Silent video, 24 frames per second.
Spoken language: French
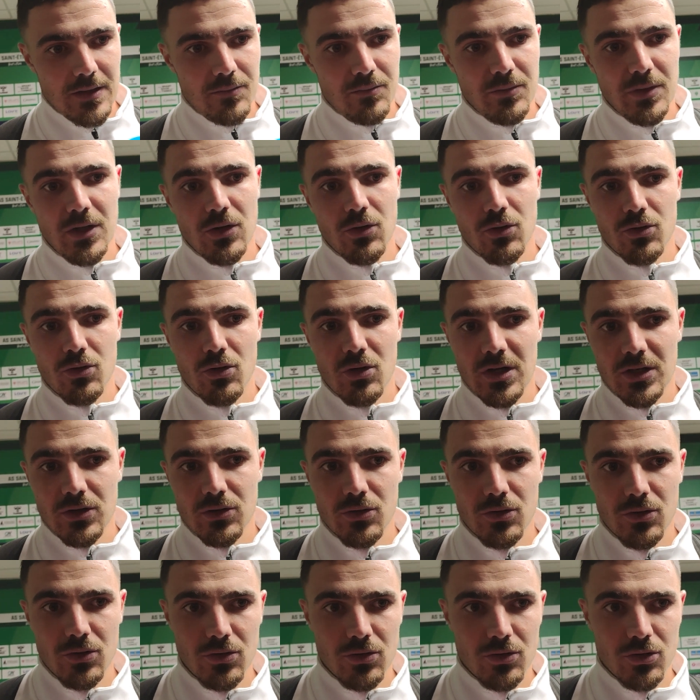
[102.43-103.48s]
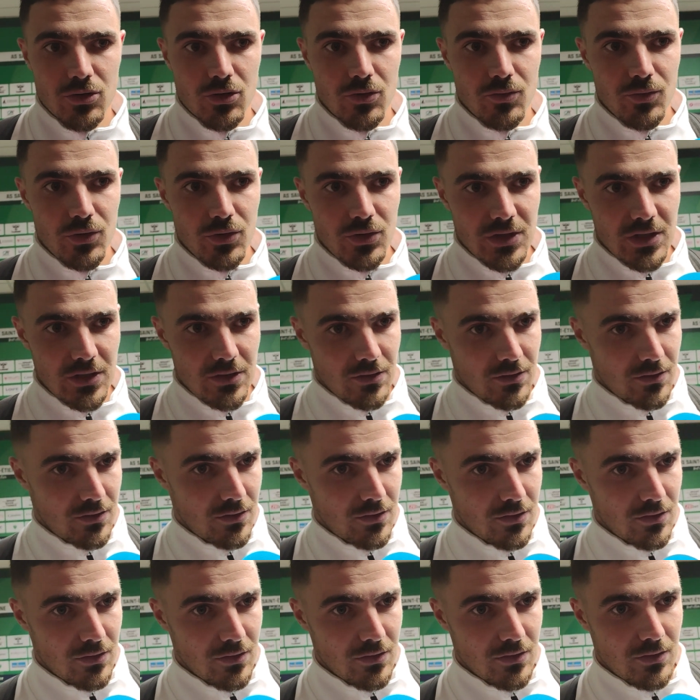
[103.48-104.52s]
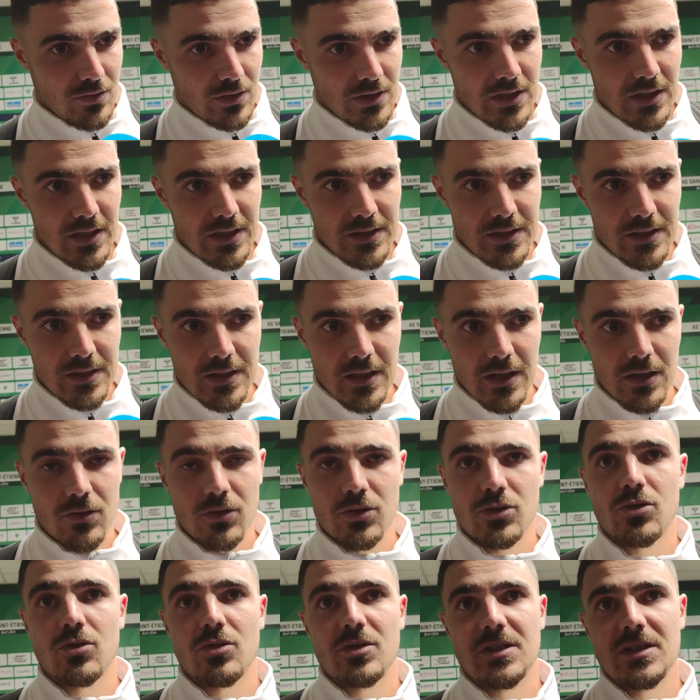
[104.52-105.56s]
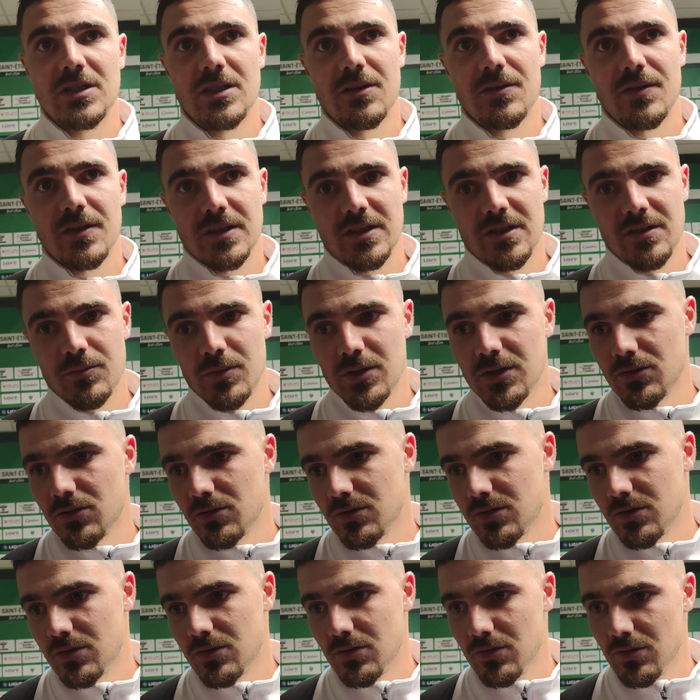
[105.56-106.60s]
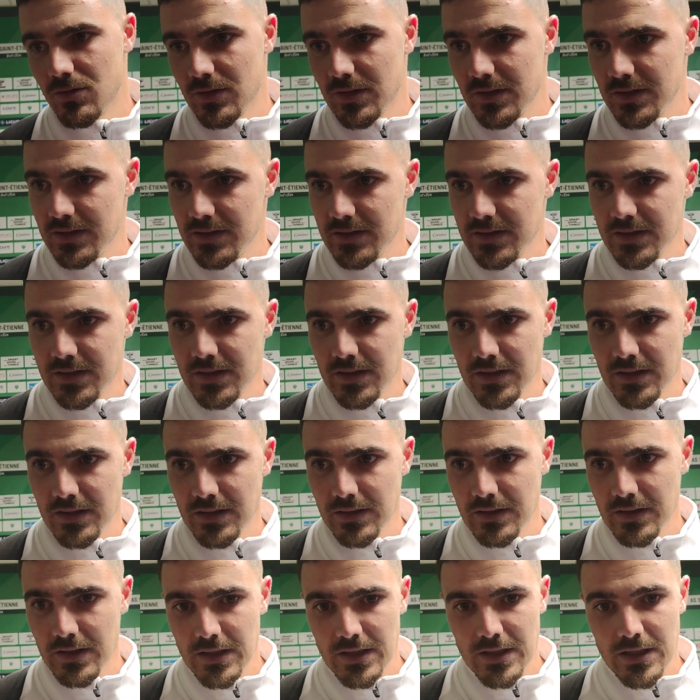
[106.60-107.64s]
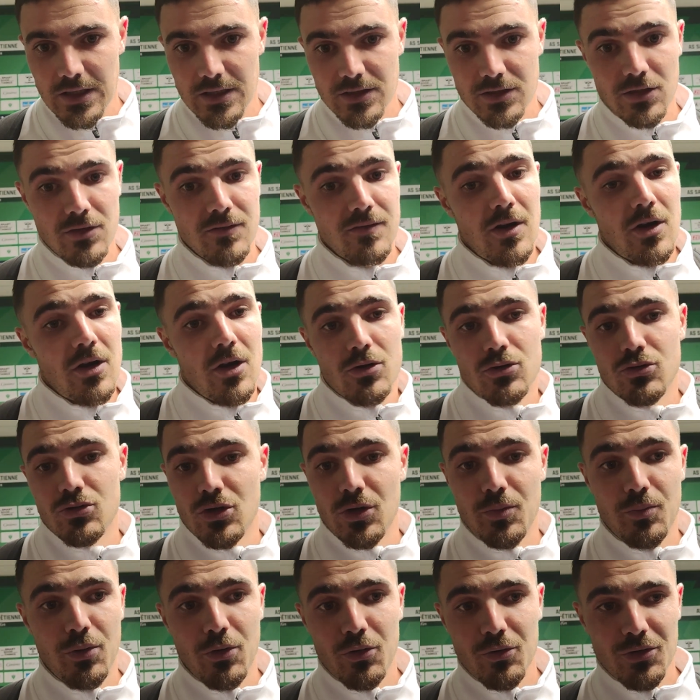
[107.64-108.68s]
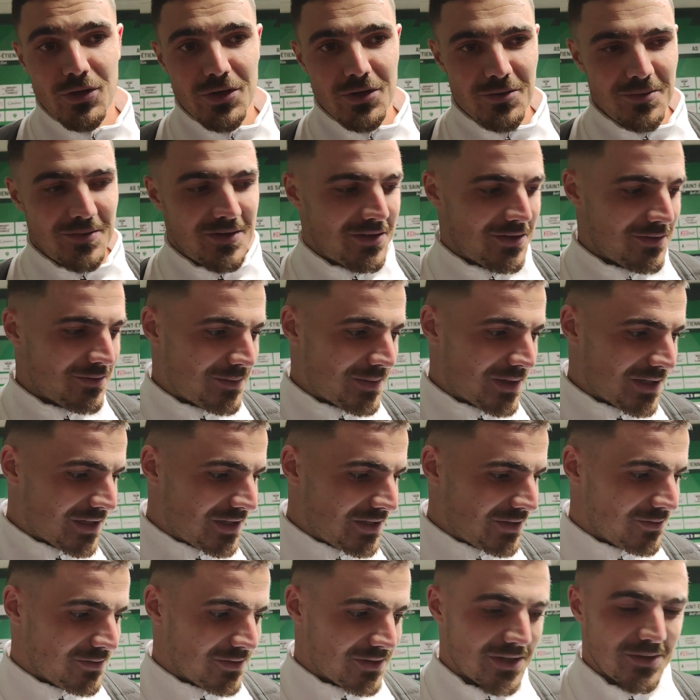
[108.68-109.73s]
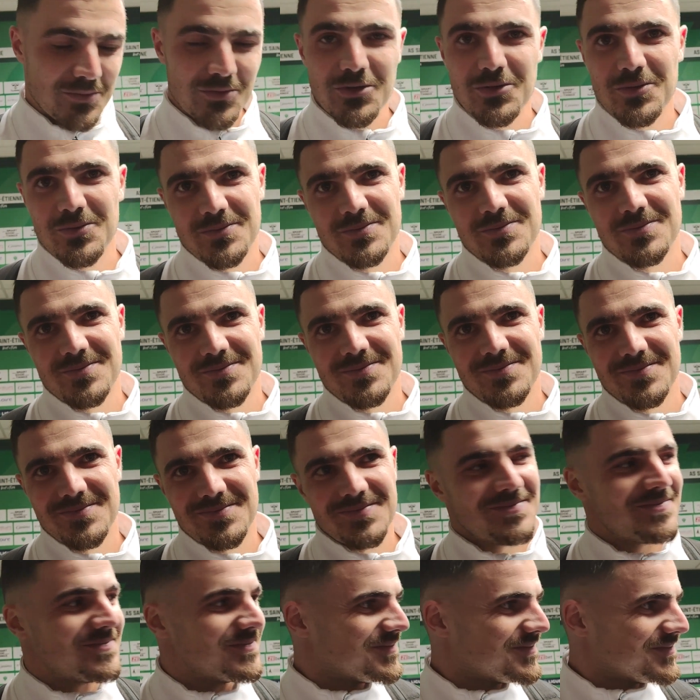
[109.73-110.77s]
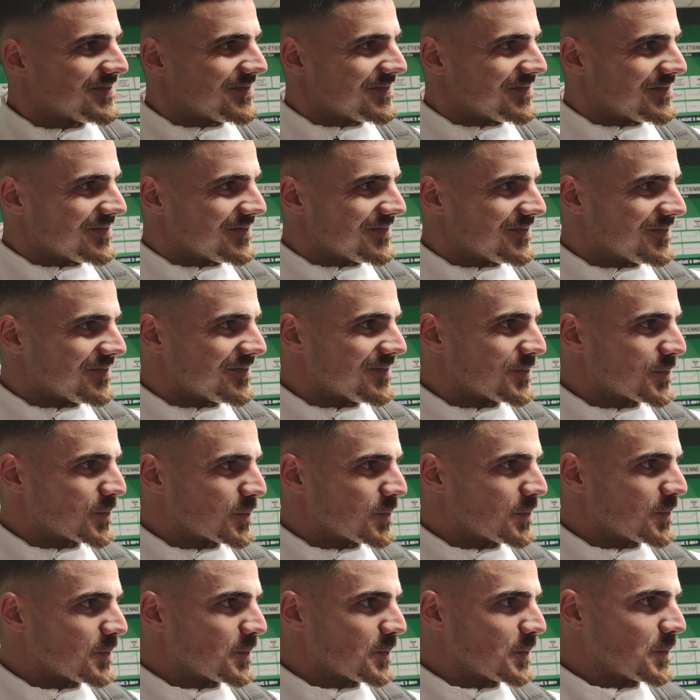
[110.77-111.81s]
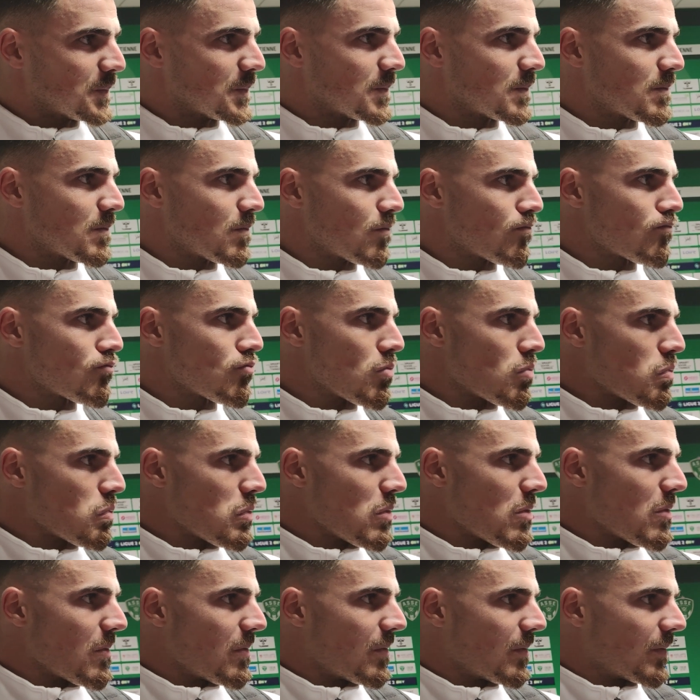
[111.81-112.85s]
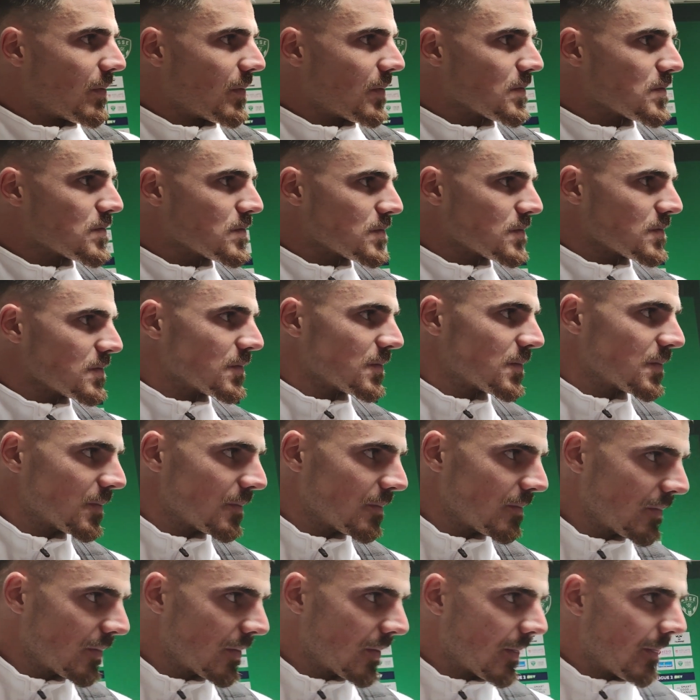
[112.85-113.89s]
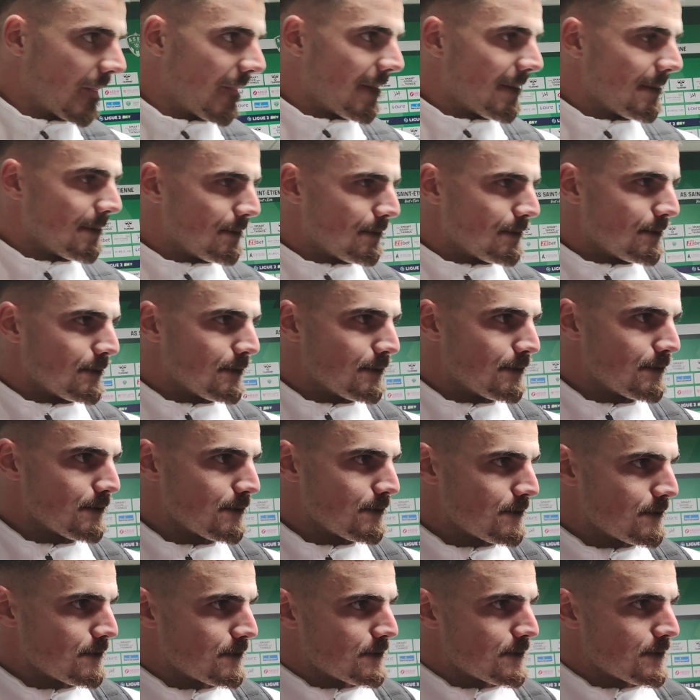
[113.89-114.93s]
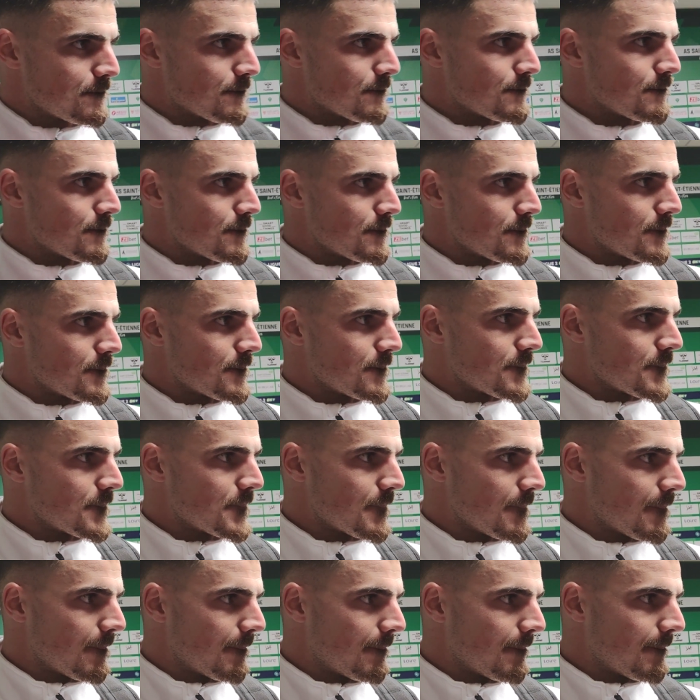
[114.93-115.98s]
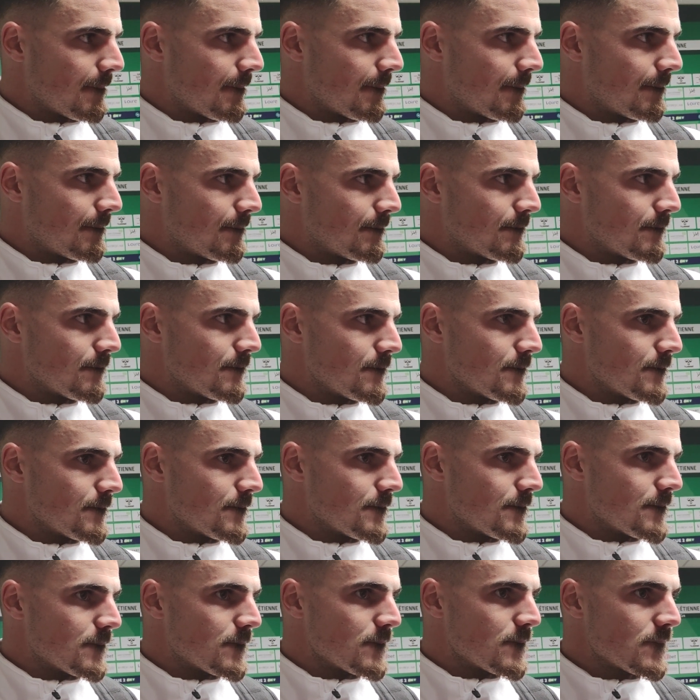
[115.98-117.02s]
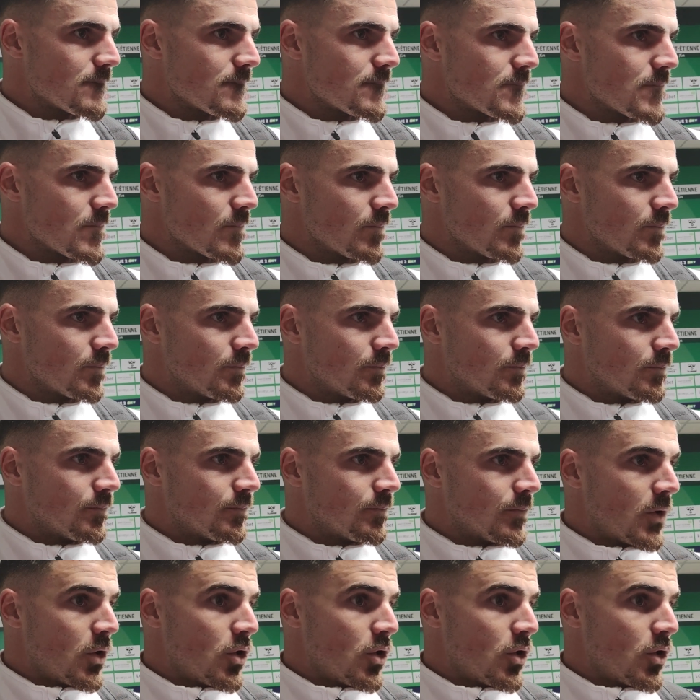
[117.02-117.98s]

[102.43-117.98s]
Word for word: Mais au-delà de, son but, il a été très costaud aussi défensivement. Donc ouais, c'est une valeur ajoutée pour lui de m'avoir remarqué, donc tant mieux. Il y a des signes ce soir, il y a ce but de Léo qui est pas, voilà, très vers l'attaque, il y a ce but aussi sur, sur corner où vous excellez pas, il des nouvelles choses.